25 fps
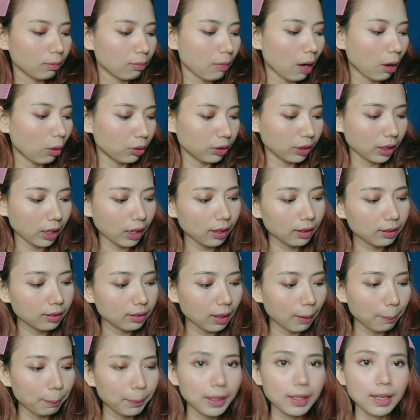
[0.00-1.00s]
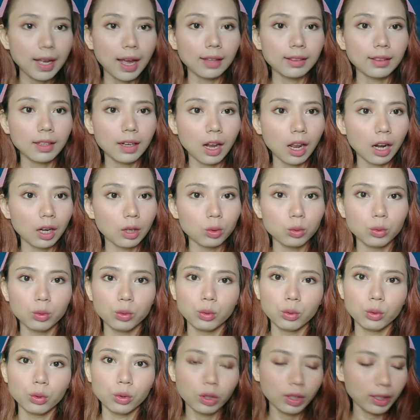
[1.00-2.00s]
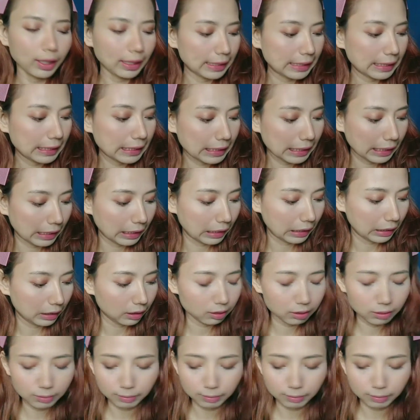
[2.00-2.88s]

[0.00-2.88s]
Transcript: baunya tapi nggak terlalu kenceng